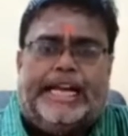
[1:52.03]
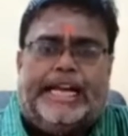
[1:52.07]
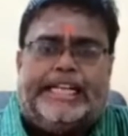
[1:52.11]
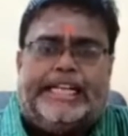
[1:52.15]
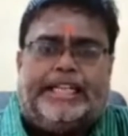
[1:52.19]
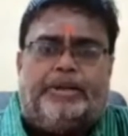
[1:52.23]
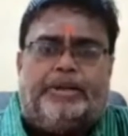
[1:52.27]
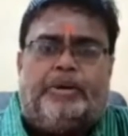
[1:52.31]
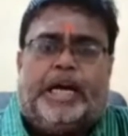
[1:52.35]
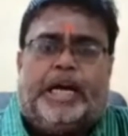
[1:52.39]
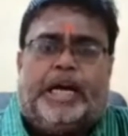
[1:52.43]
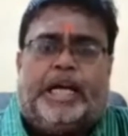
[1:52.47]

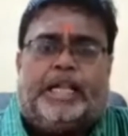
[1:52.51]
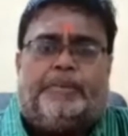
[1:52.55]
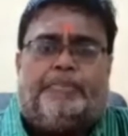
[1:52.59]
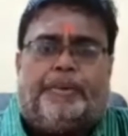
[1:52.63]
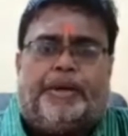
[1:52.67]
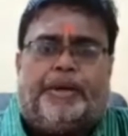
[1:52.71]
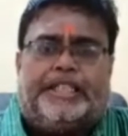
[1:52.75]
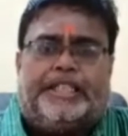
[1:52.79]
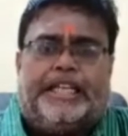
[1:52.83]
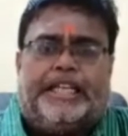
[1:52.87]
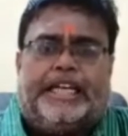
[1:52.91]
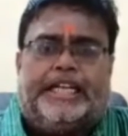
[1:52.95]
ஆக்டிவ் இல்லாத
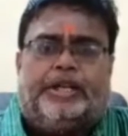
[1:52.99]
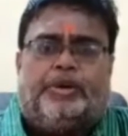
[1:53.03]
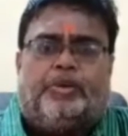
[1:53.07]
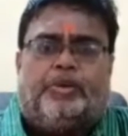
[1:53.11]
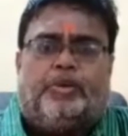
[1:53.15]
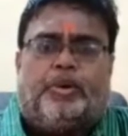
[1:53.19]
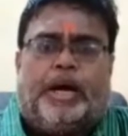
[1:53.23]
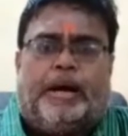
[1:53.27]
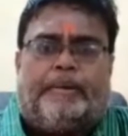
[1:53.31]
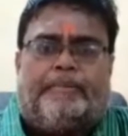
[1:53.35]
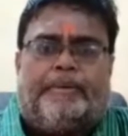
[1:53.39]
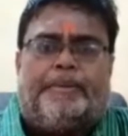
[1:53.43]
புடிசர் என்ற
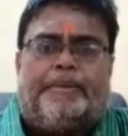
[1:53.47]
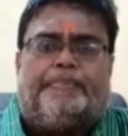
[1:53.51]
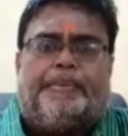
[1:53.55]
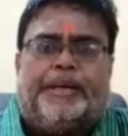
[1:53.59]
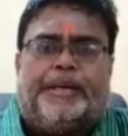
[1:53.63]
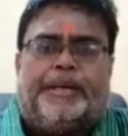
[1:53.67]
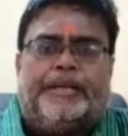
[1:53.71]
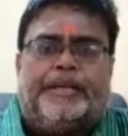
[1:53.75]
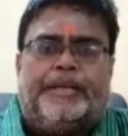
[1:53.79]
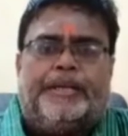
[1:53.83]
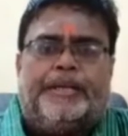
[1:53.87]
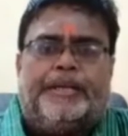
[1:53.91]
ஒரு
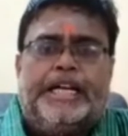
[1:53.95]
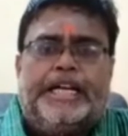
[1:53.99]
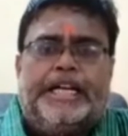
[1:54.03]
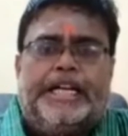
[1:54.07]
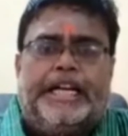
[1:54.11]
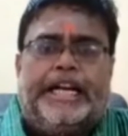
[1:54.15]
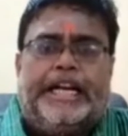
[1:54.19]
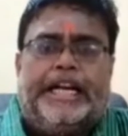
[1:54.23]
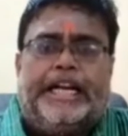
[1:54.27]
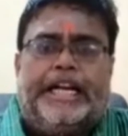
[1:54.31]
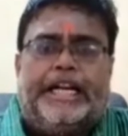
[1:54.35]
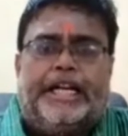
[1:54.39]
அமைப்பு
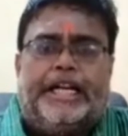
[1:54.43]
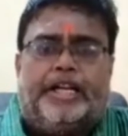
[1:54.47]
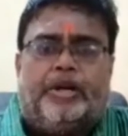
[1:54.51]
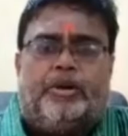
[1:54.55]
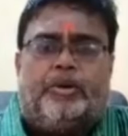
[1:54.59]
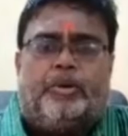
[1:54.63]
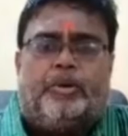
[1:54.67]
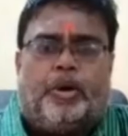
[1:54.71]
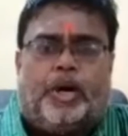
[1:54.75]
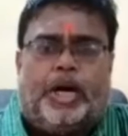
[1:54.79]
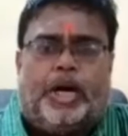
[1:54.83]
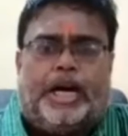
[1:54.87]
இன்று
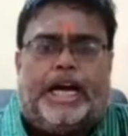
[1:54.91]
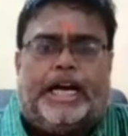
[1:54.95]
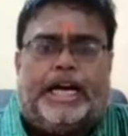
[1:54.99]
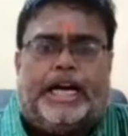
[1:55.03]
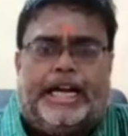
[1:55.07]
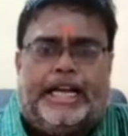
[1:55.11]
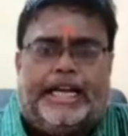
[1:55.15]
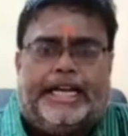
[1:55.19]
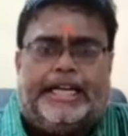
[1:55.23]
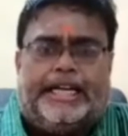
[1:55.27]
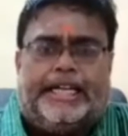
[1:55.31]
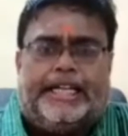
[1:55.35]
இருக்கும் கொரோனா
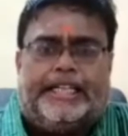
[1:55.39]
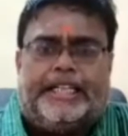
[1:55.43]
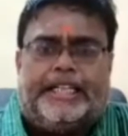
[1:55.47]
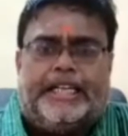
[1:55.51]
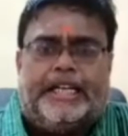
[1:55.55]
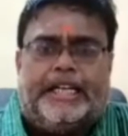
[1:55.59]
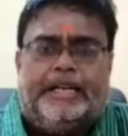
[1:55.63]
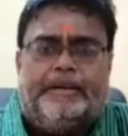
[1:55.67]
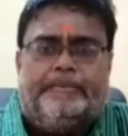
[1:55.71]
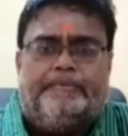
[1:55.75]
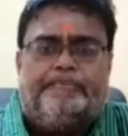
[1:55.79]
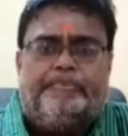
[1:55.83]

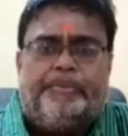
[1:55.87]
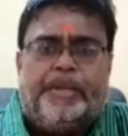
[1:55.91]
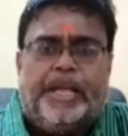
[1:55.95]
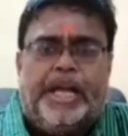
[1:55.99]
காலகட்டத்தில்